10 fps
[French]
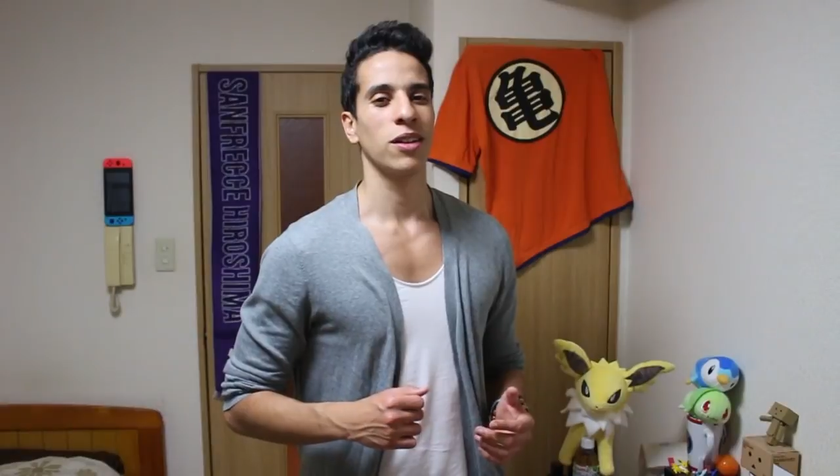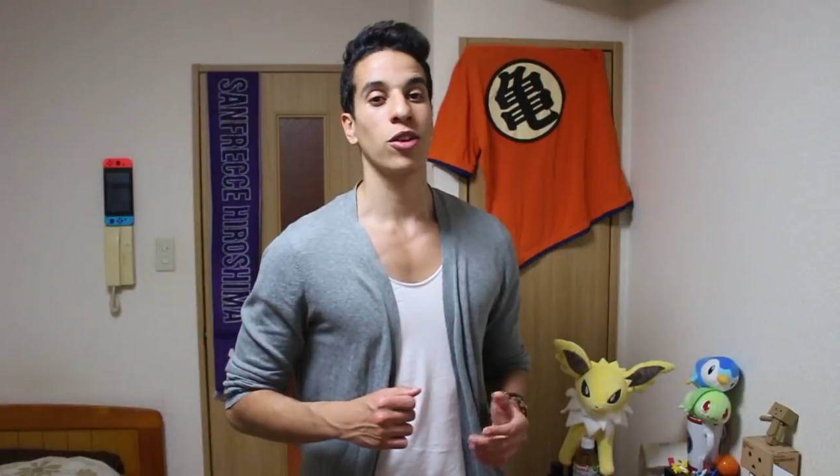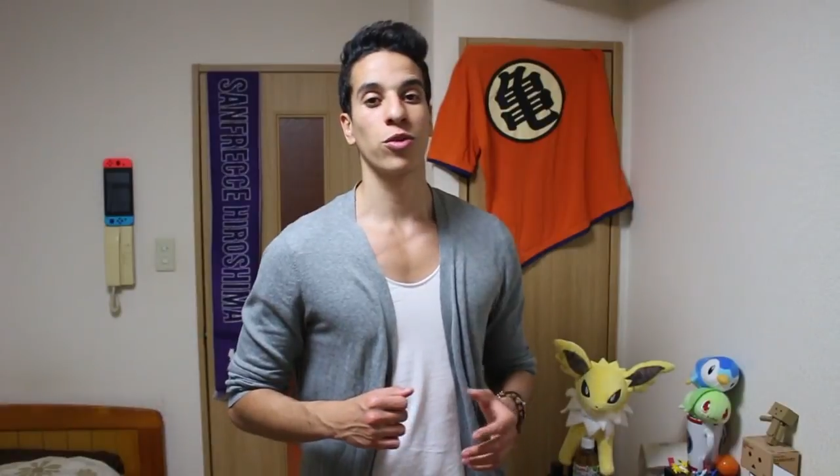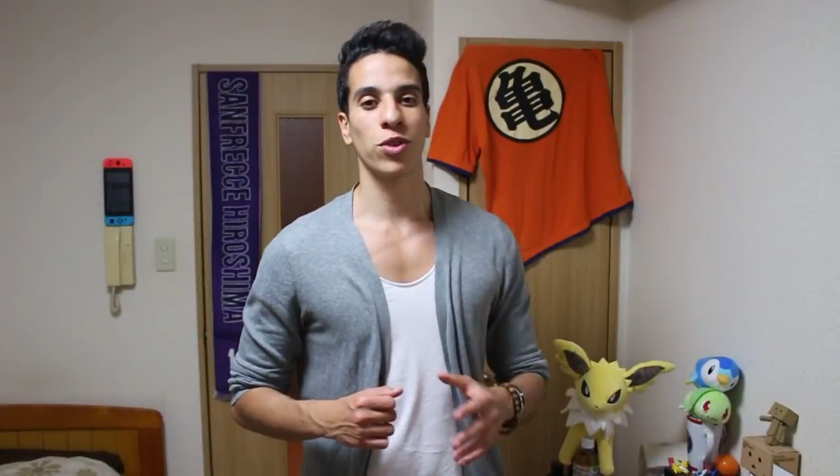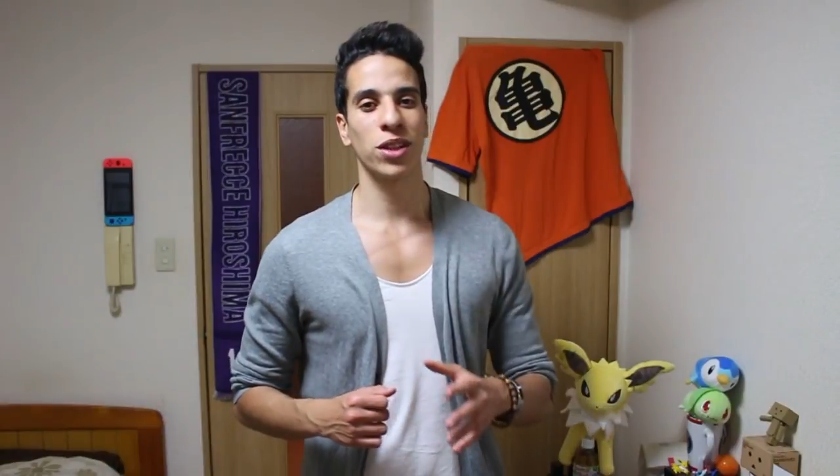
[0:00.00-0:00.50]

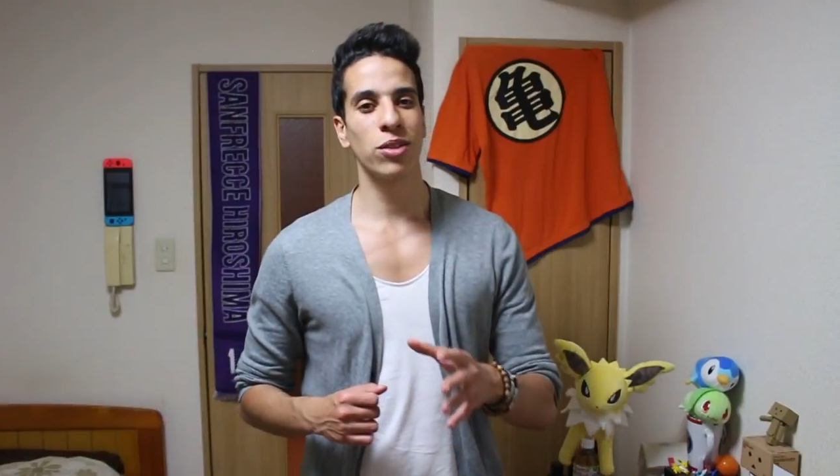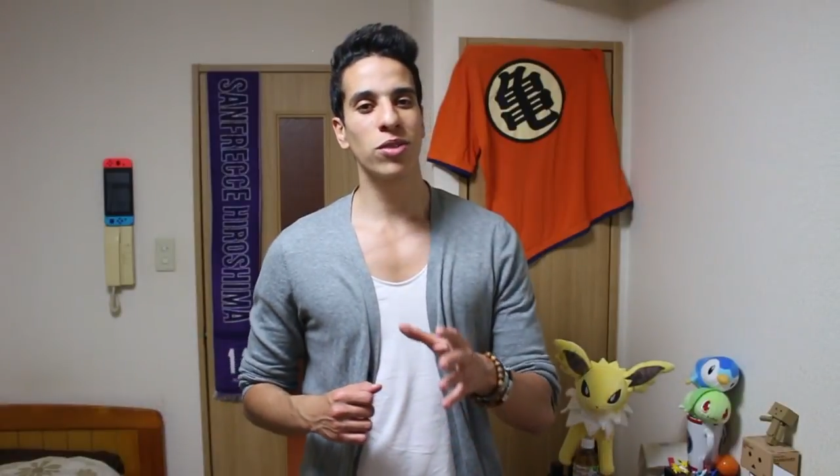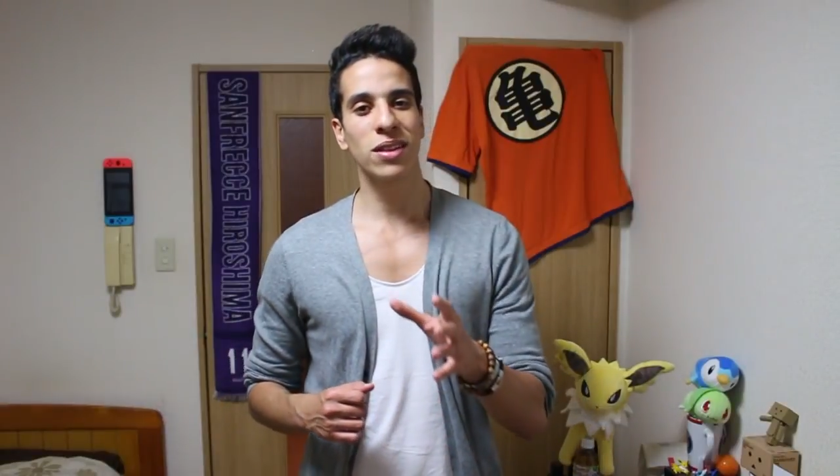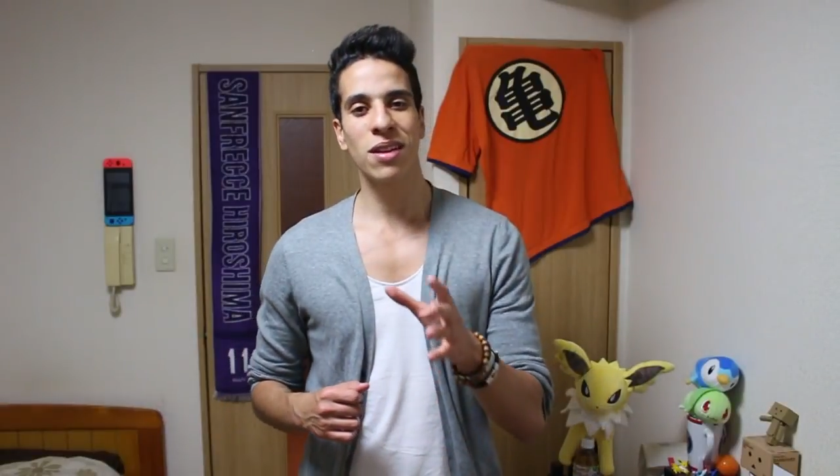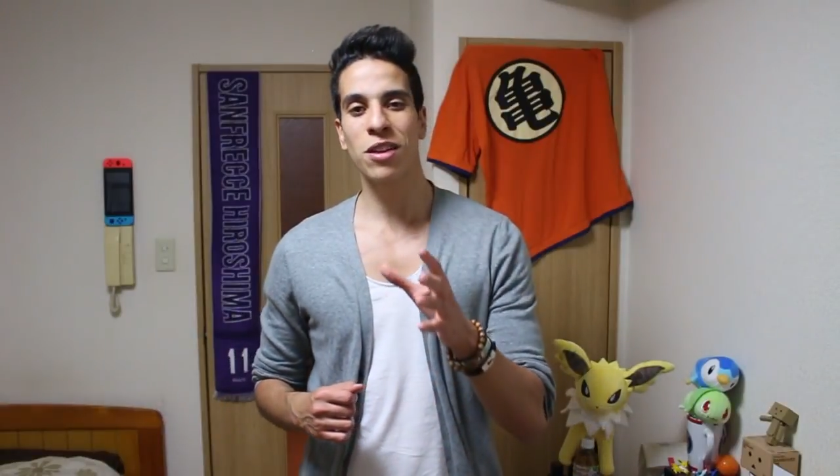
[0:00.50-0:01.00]
Non donc j'ai
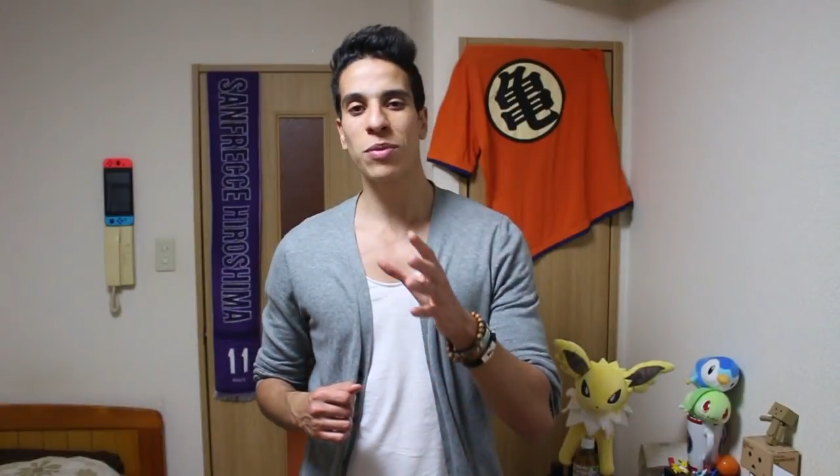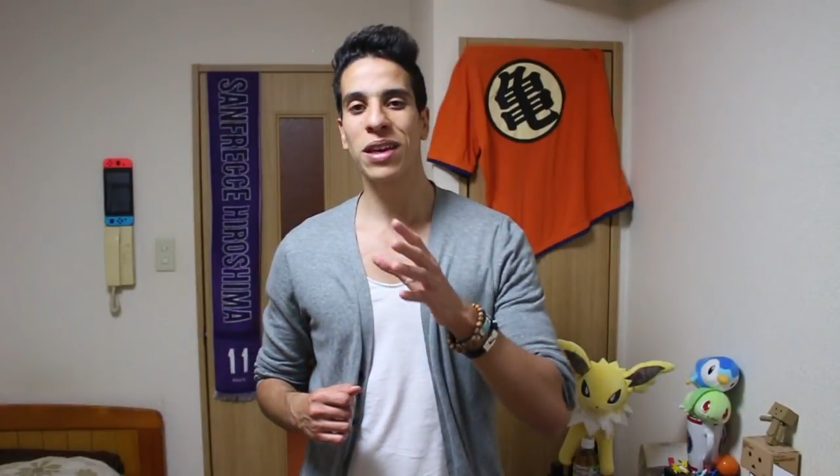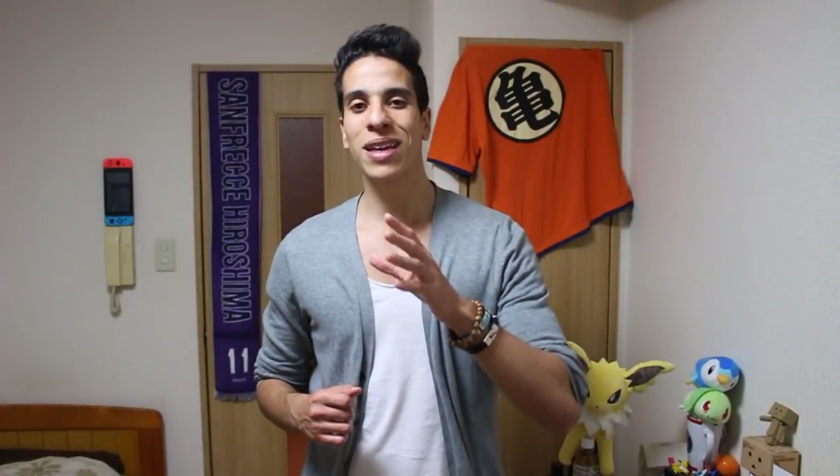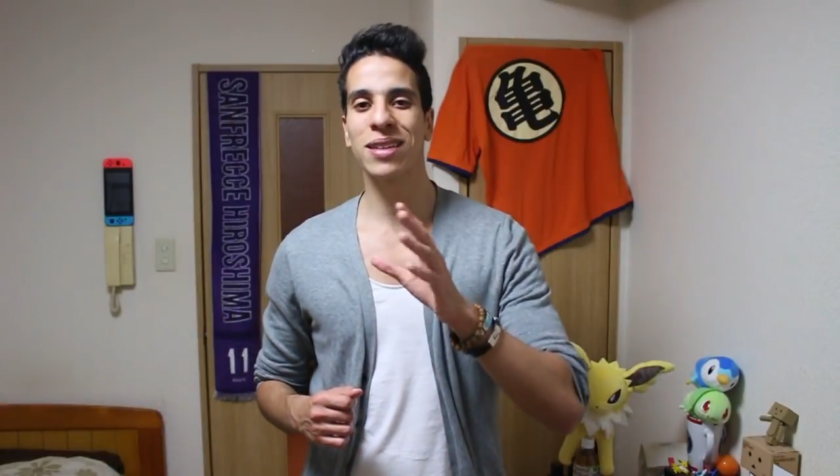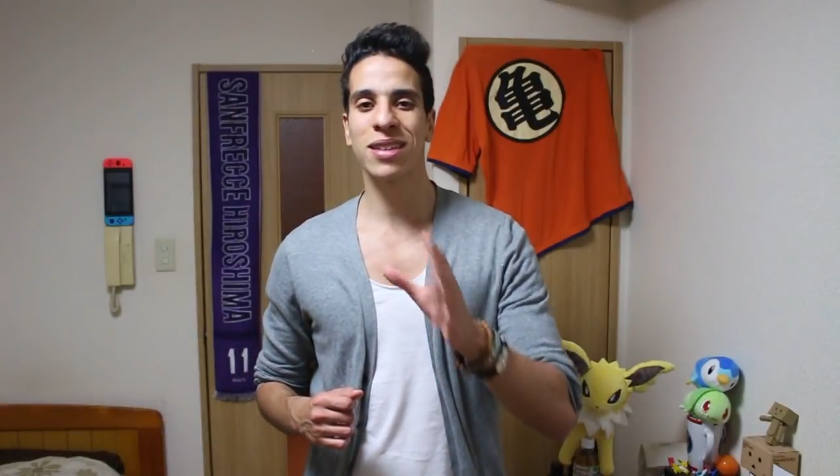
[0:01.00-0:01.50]
découvert cet anime
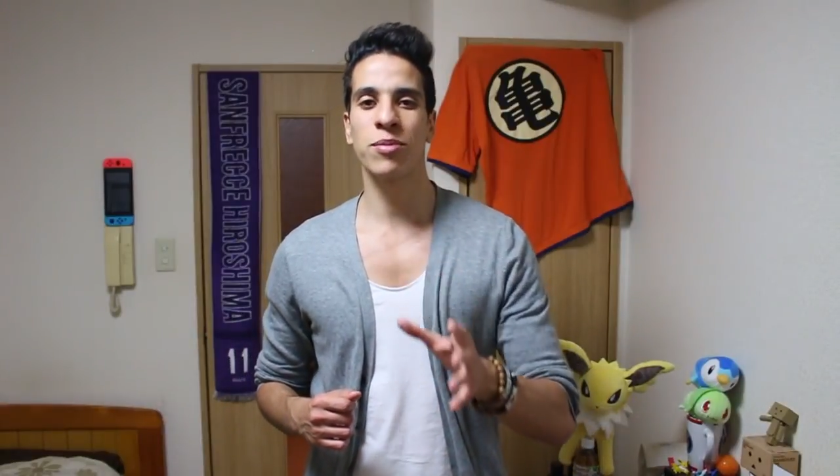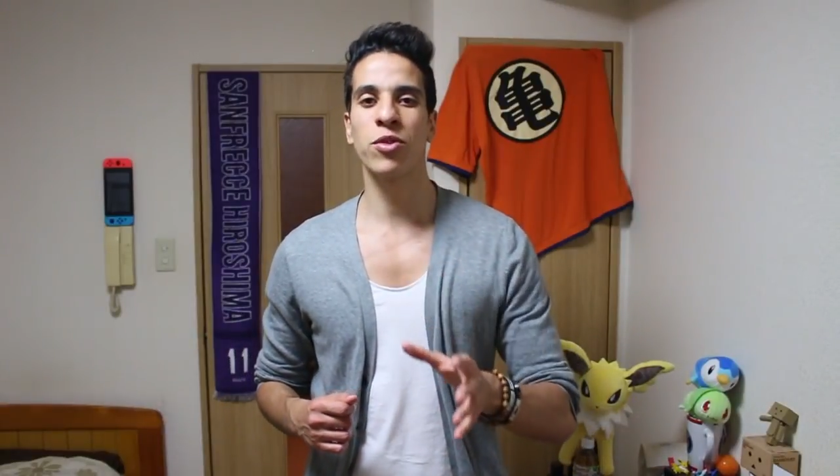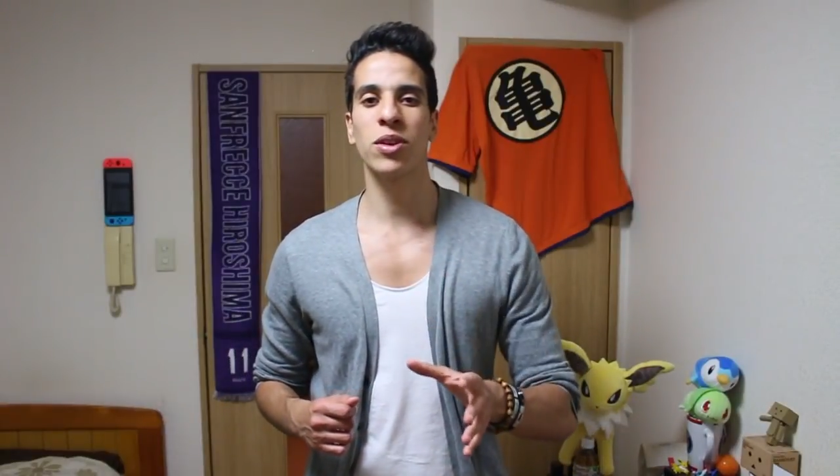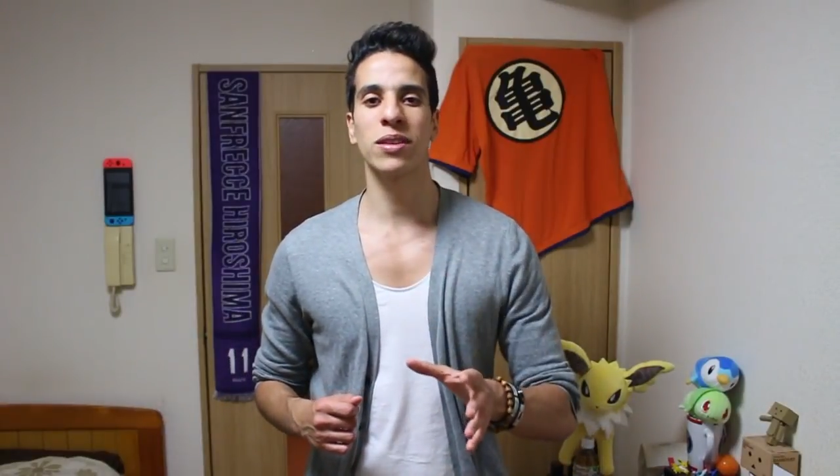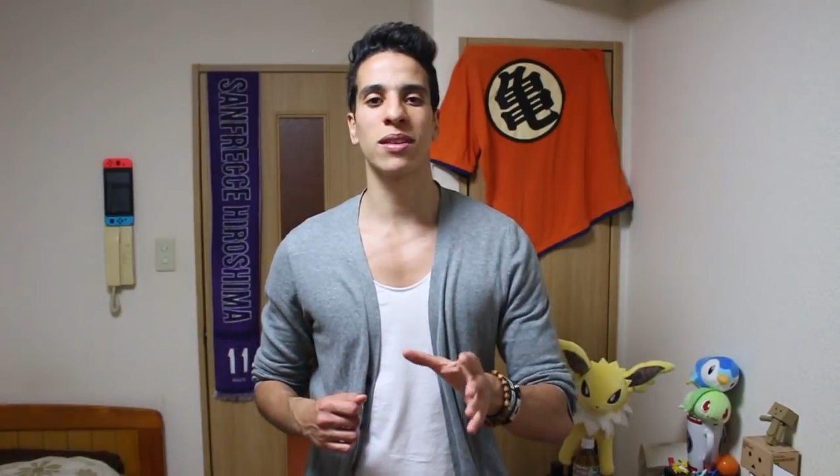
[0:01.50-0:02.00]

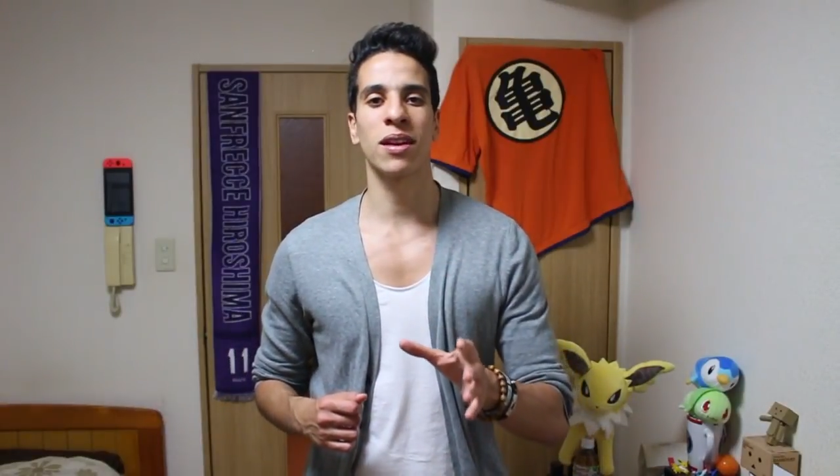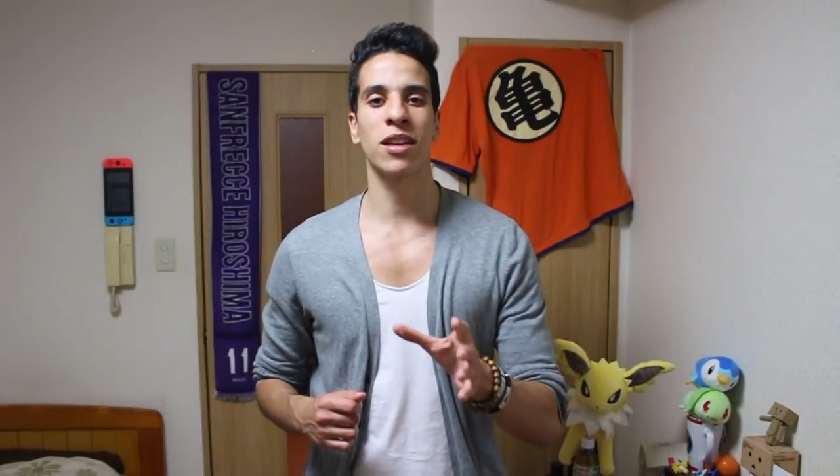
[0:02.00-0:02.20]
récemment, c'était hein.